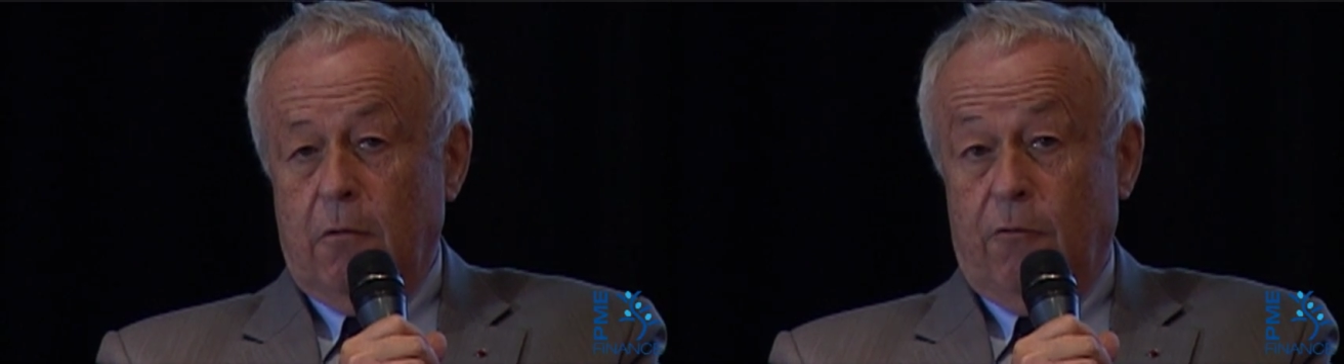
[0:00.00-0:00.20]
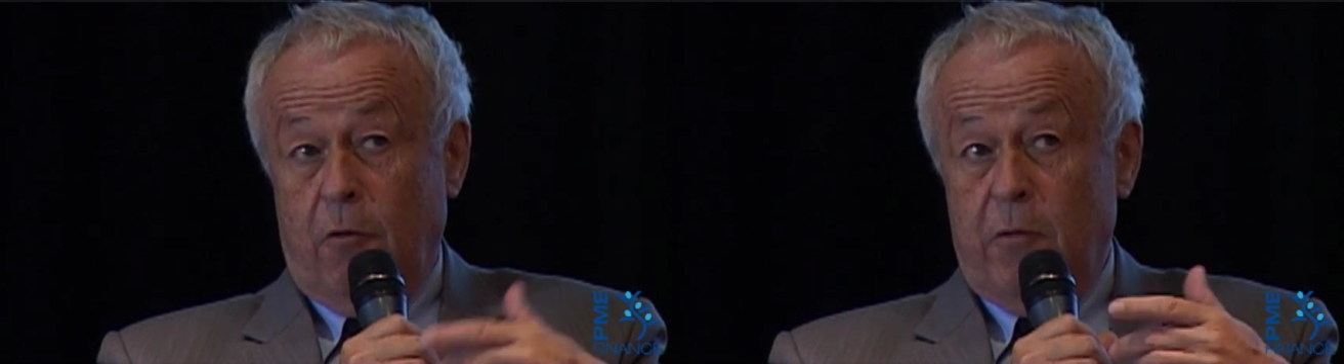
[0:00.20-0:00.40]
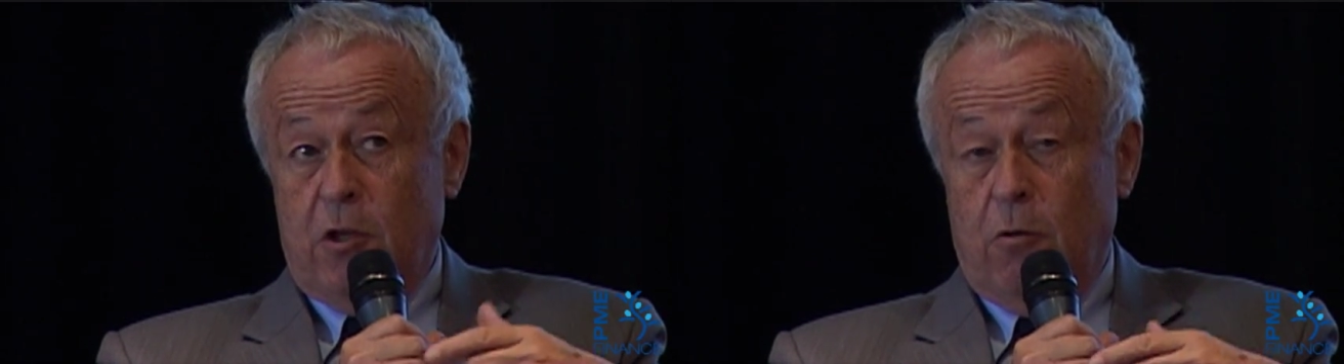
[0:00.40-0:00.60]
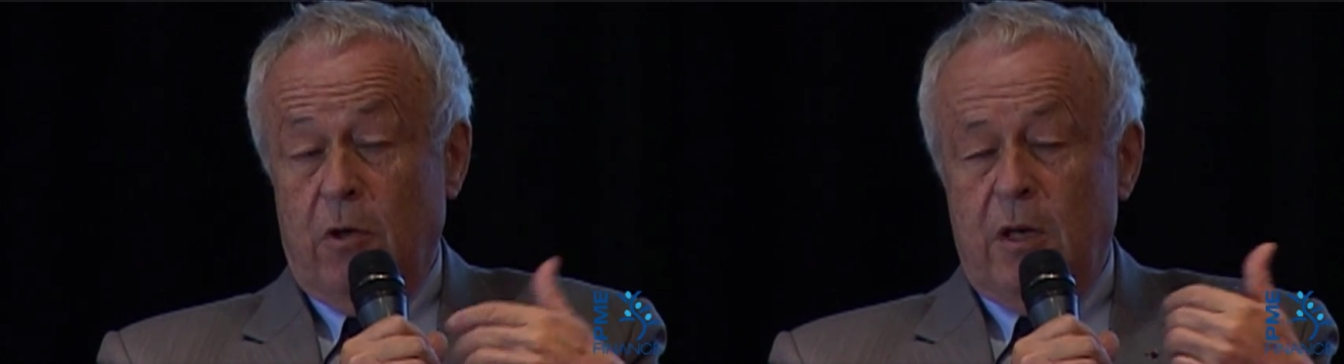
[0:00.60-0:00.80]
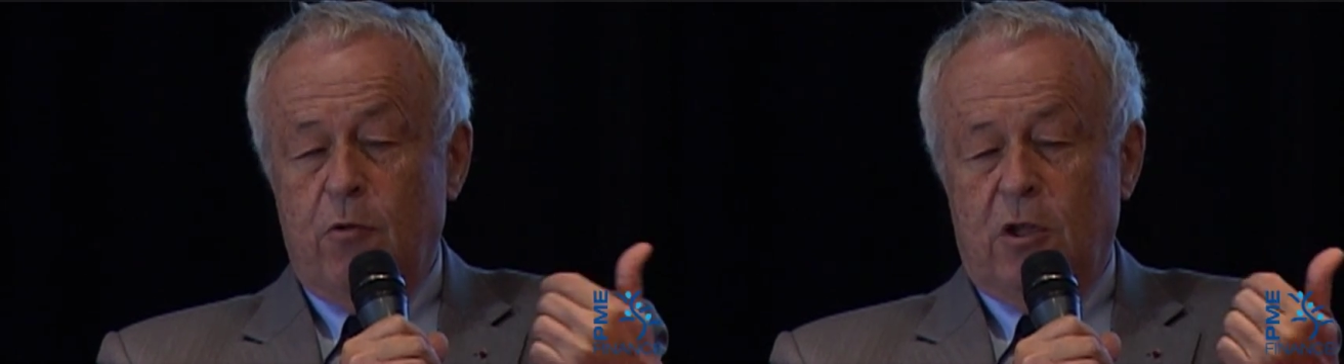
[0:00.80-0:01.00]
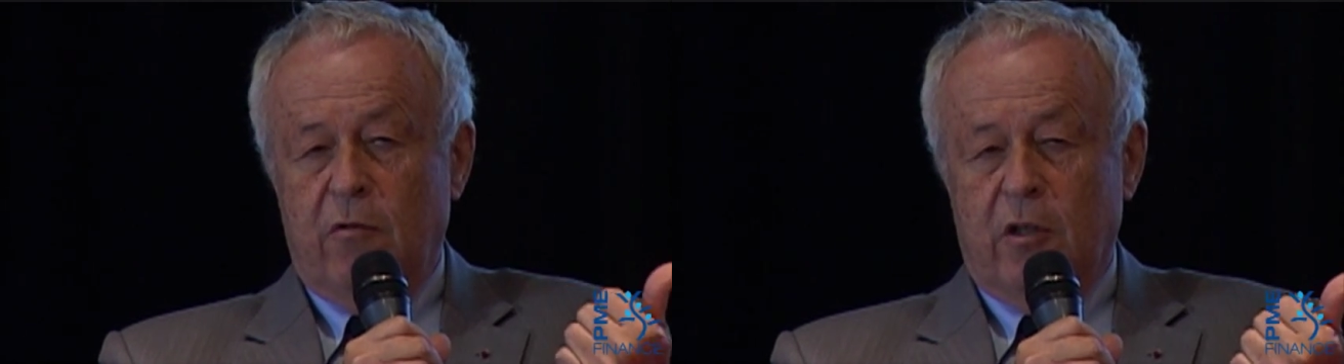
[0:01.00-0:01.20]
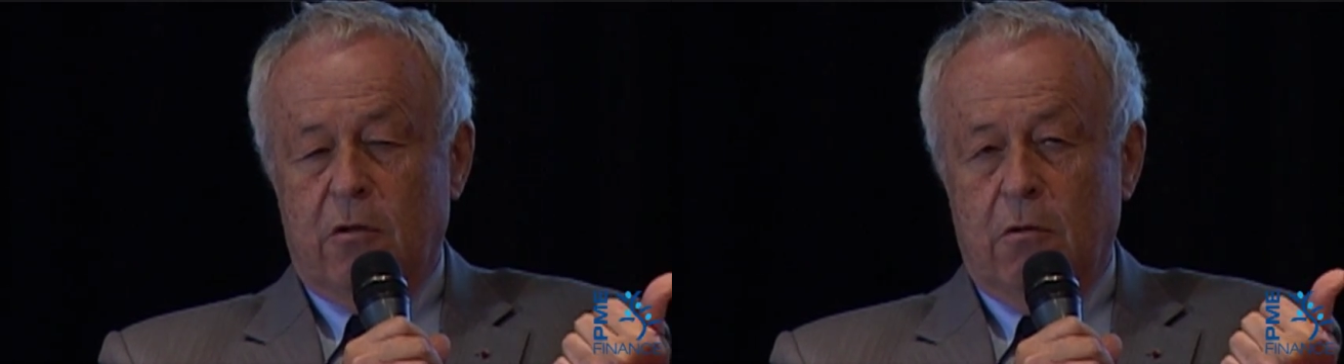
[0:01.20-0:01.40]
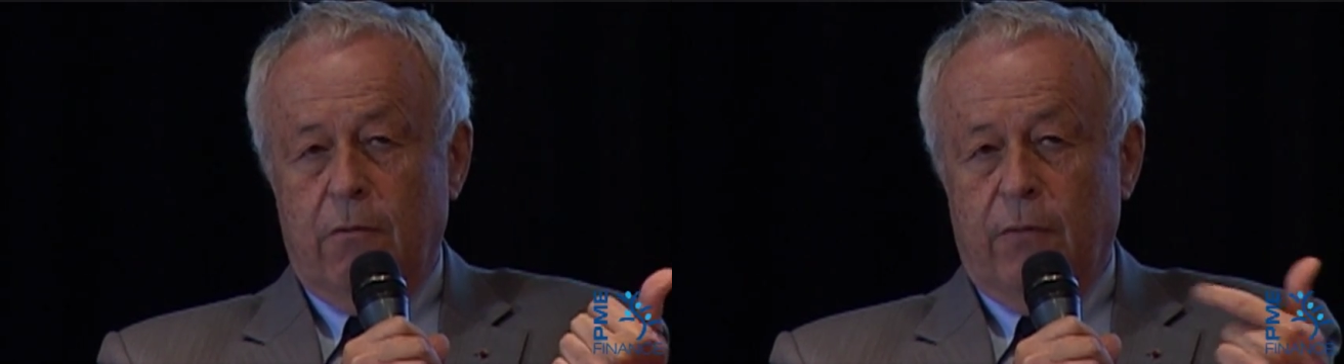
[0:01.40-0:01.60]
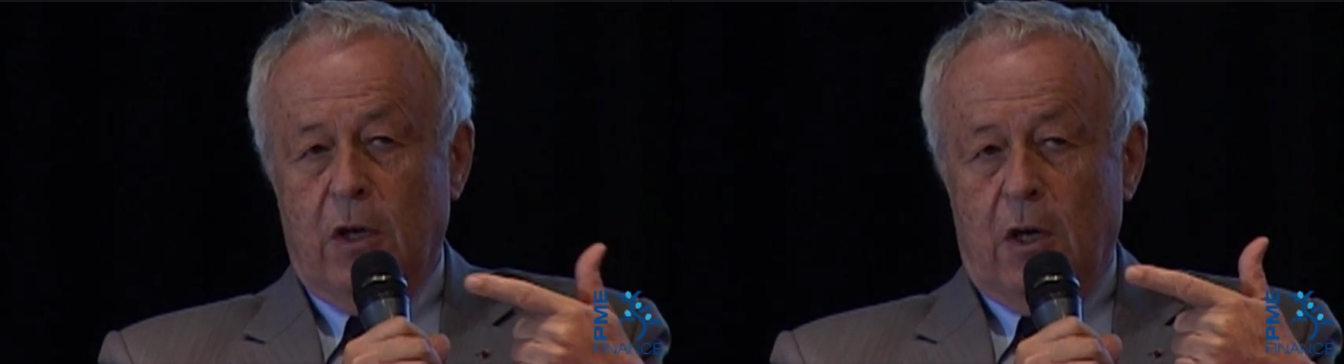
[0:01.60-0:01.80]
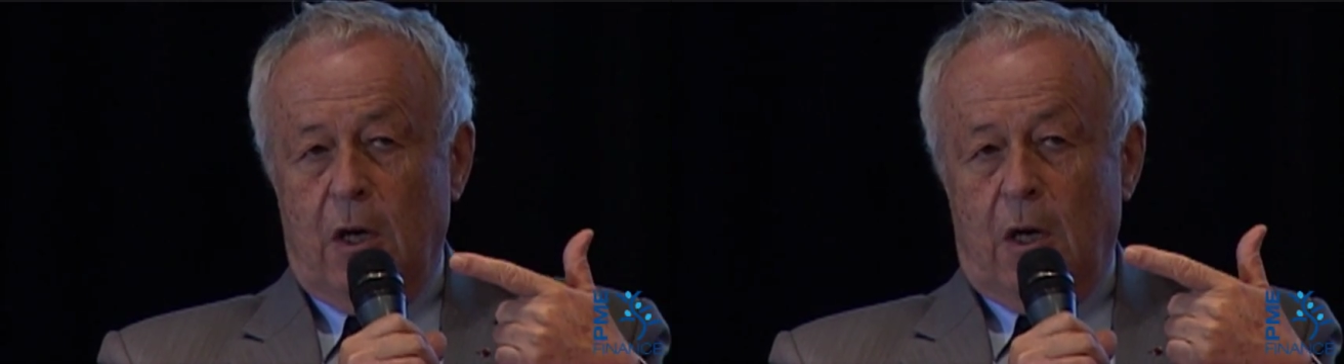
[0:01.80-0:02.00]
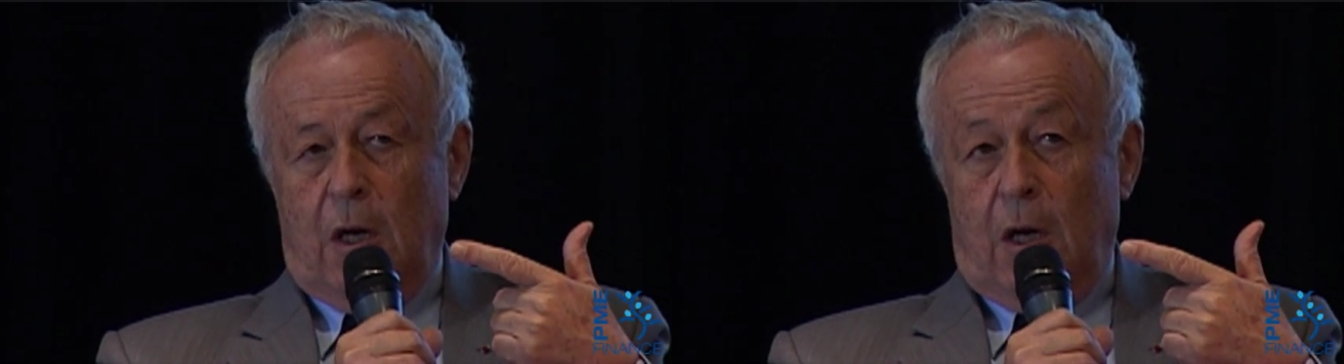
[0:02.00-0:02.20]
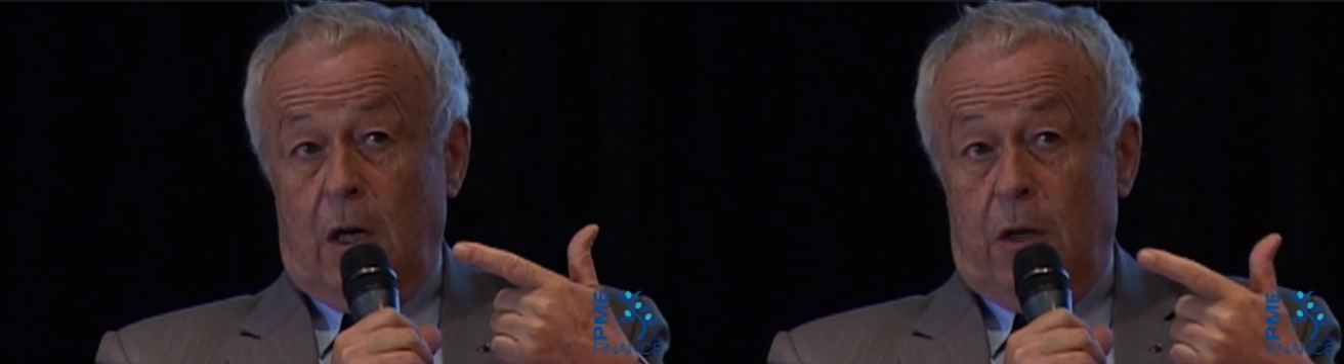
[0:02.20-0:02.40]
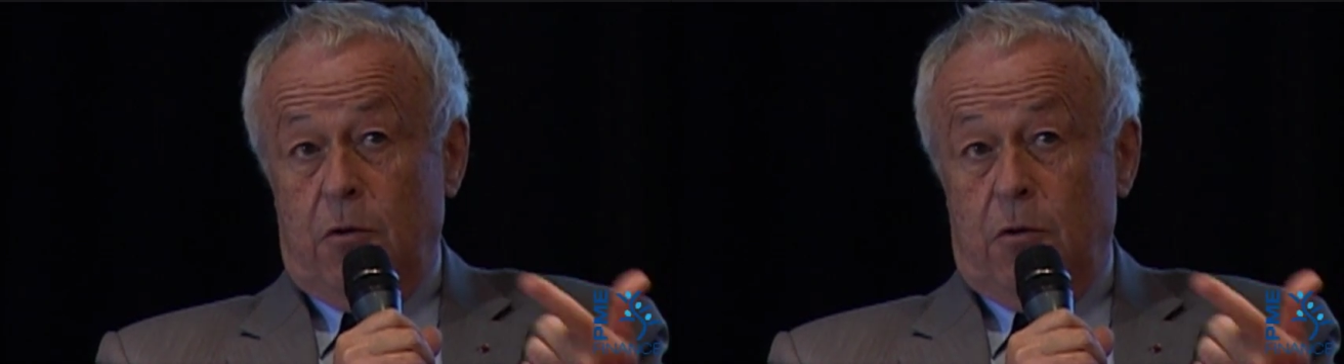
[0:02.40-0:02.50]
formation et motivation. La